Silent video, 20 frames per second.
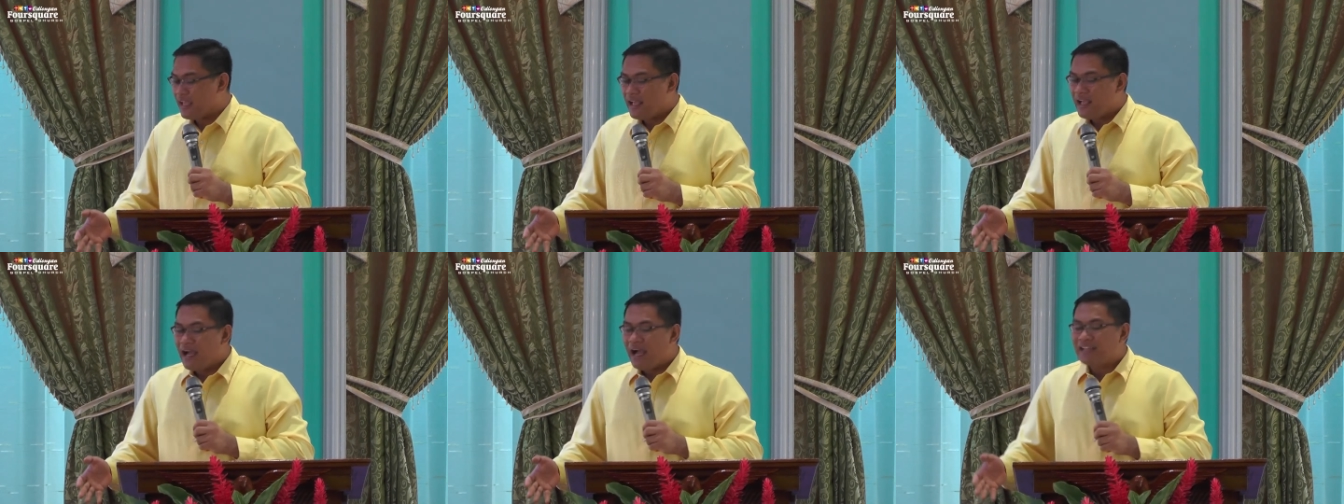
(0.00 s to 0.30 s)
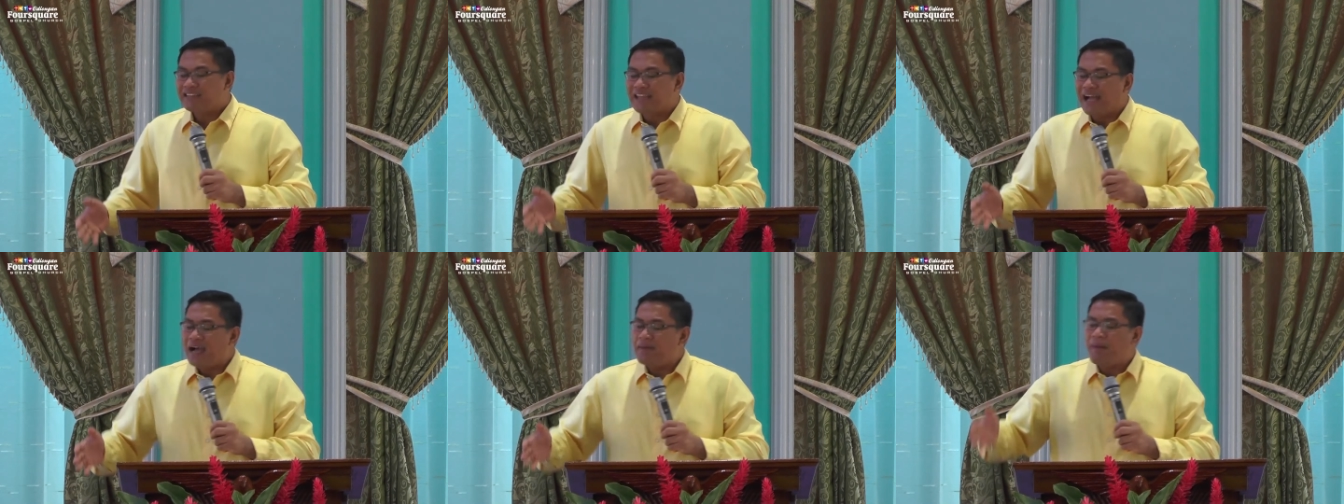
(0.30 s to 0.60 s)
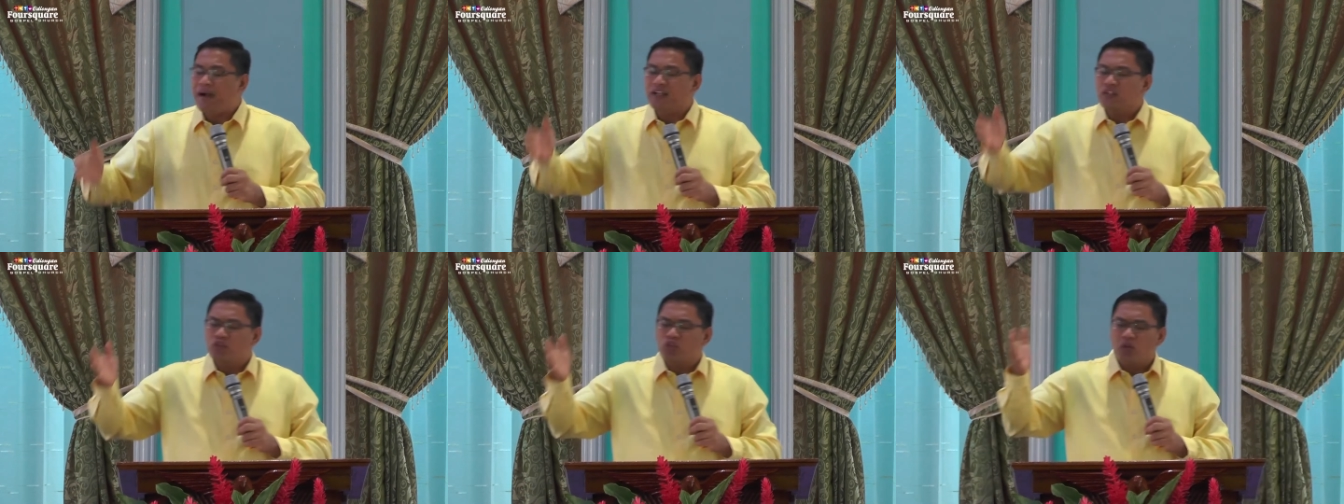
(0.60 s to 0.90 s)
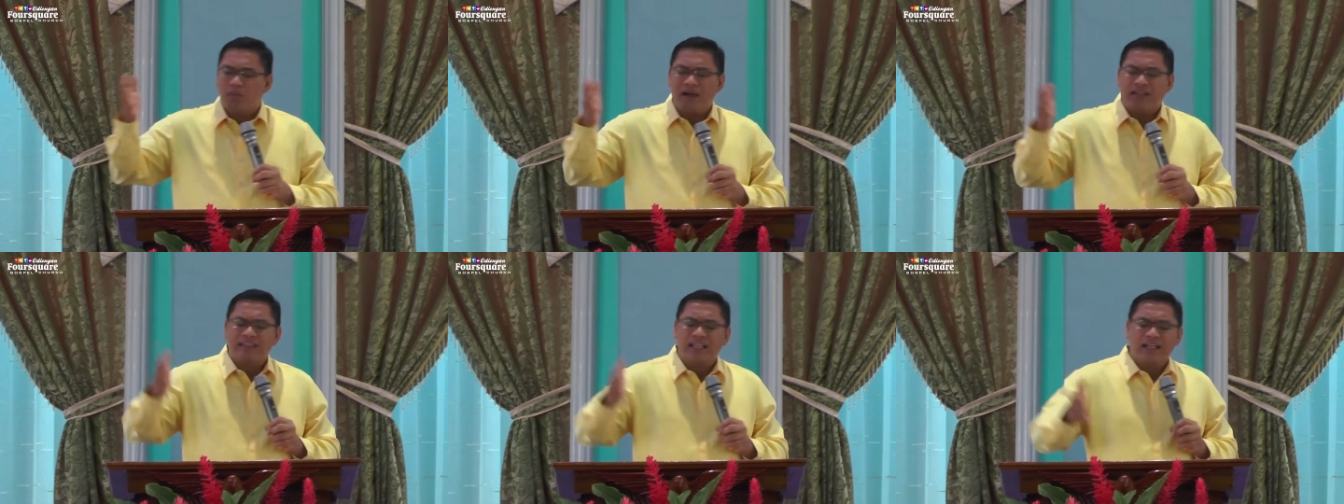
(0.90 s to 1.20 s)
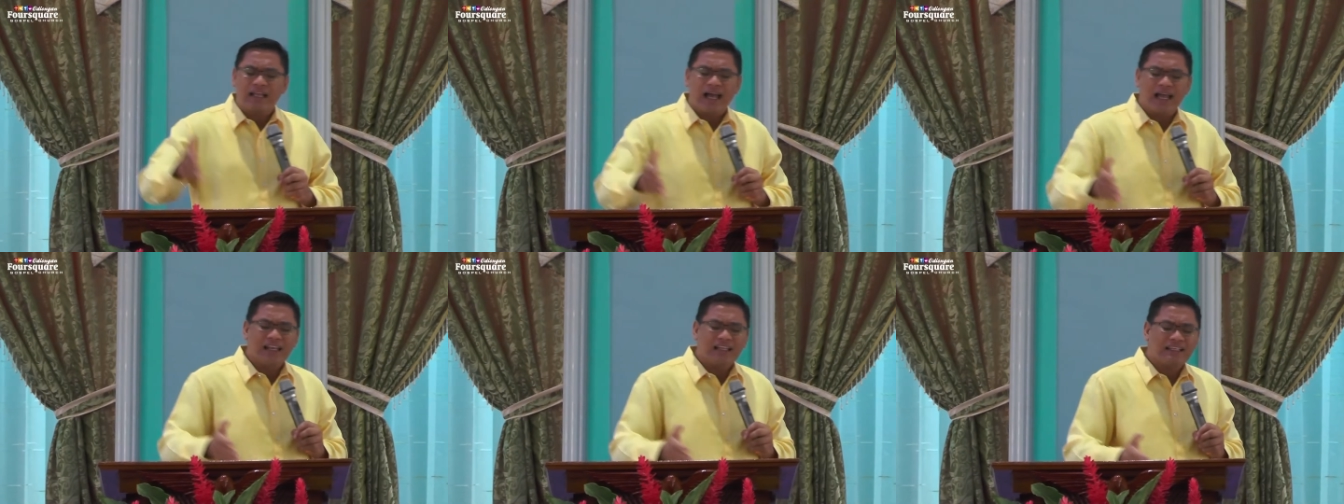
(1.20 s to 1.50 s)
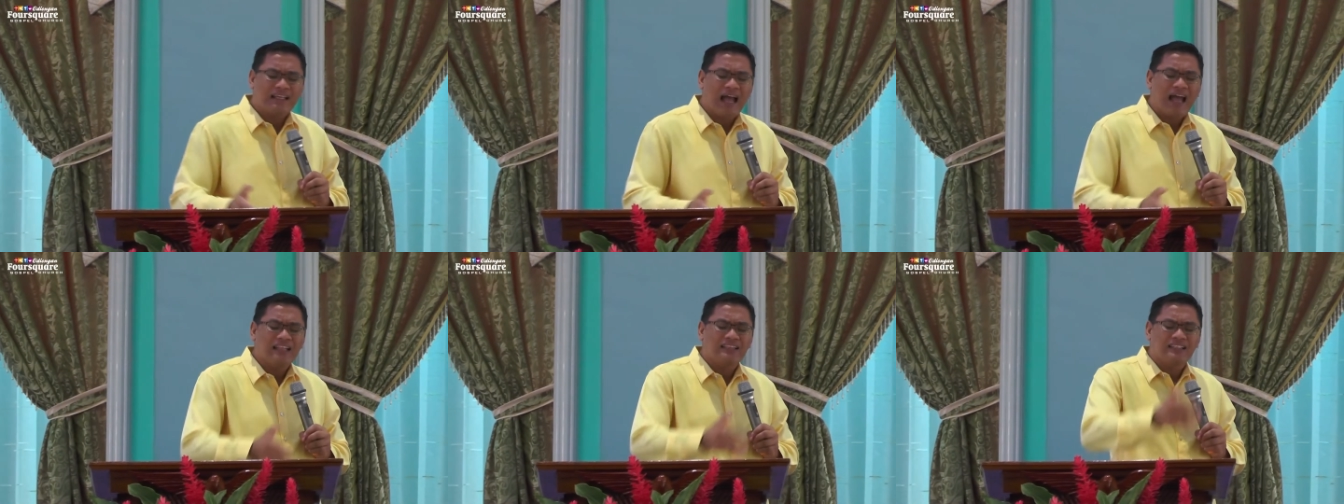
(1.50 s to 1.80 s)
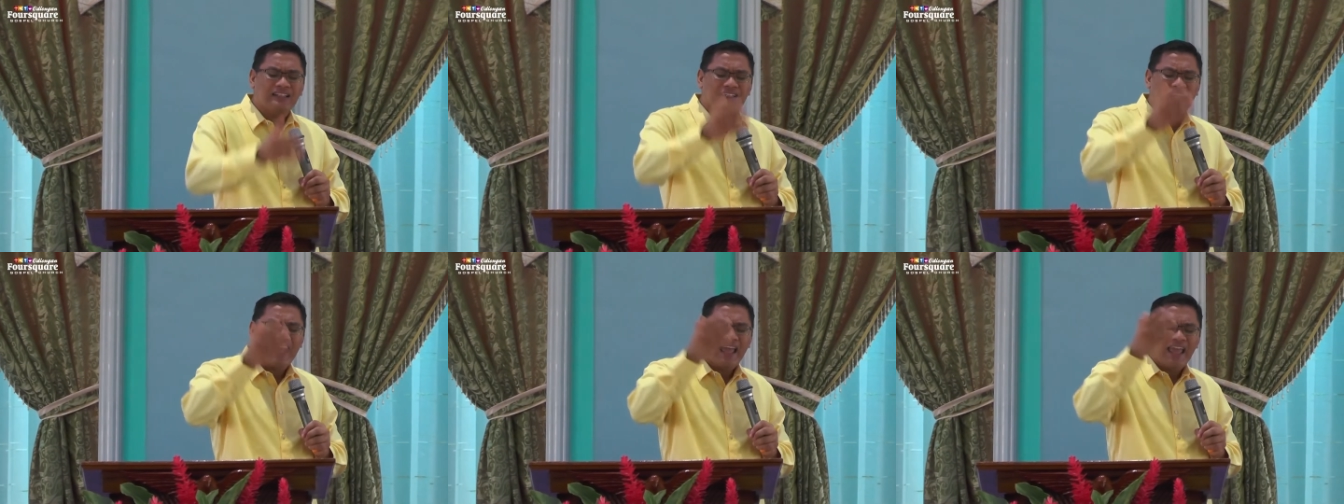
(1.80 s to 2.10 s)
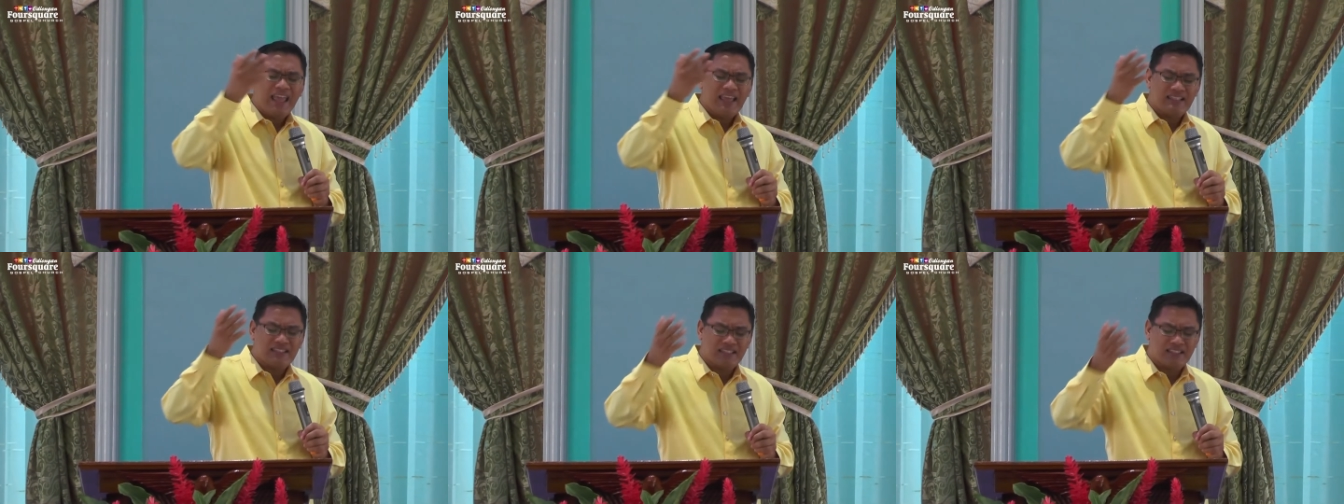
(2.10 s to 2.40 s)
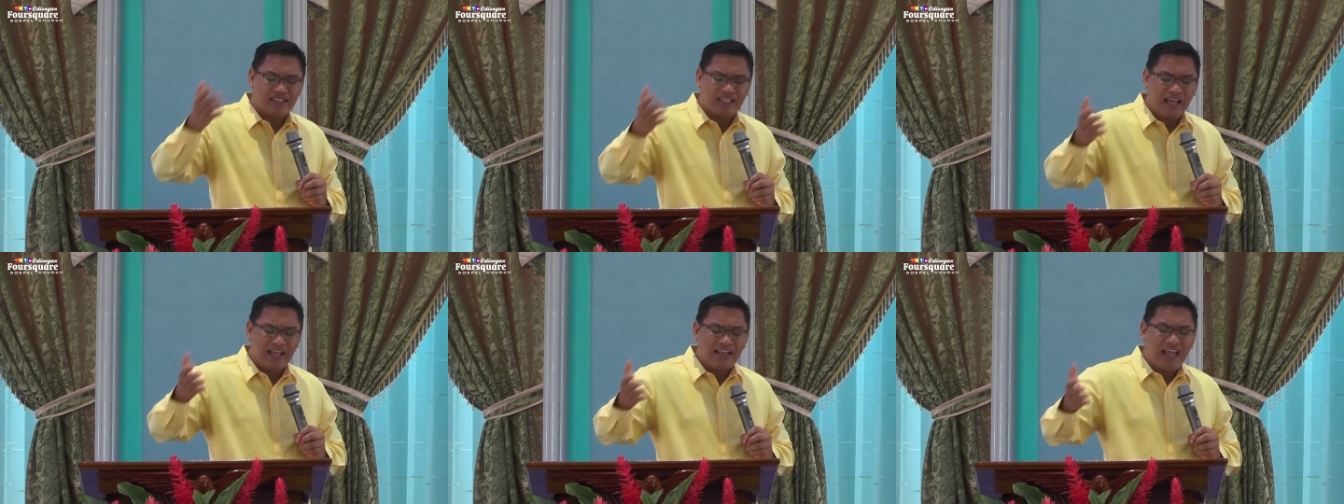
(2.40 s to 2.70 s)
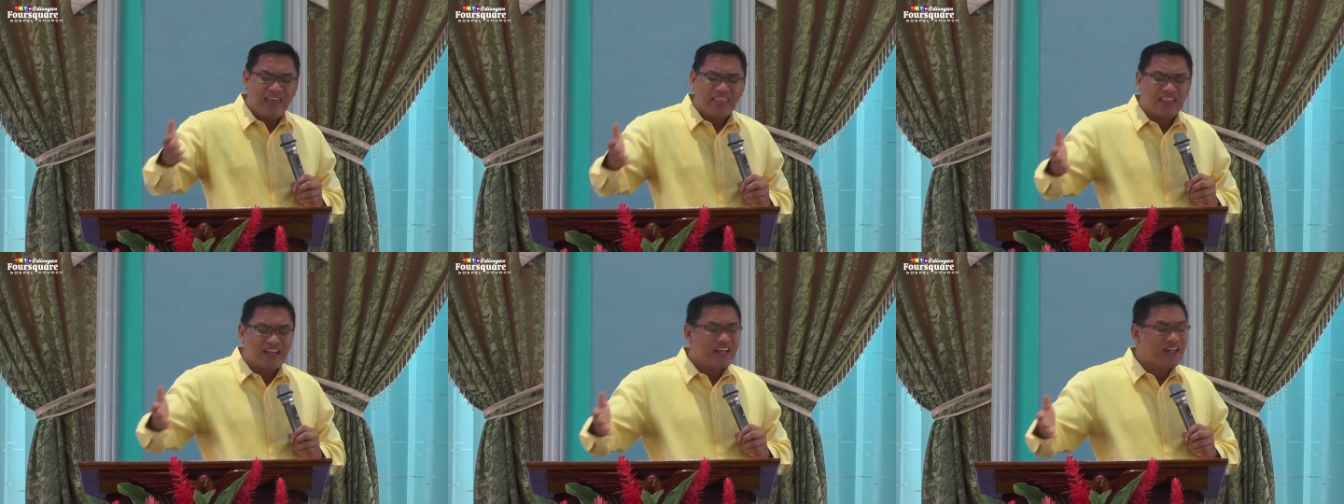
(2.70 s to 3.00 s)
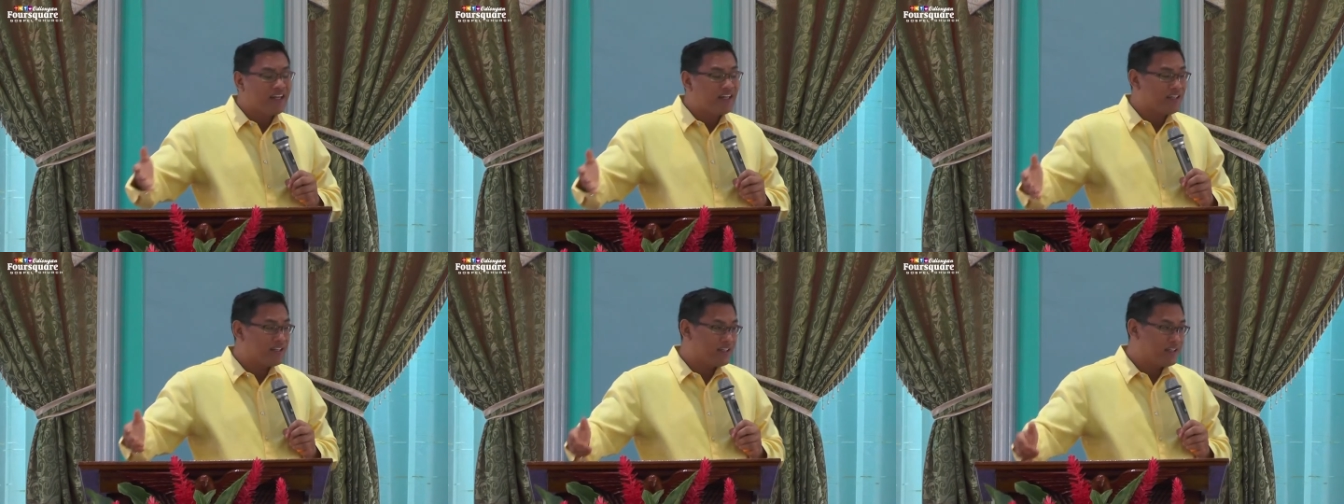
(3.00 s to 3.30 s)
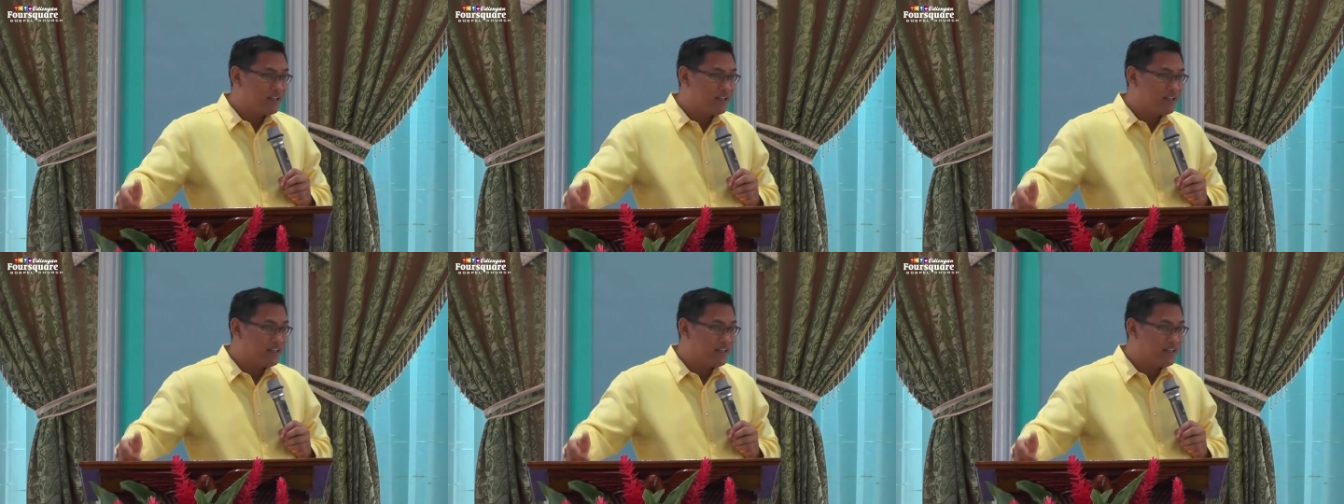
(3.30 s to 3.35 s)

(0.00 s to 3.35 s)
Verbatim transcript: At habang tumatagal, God raised another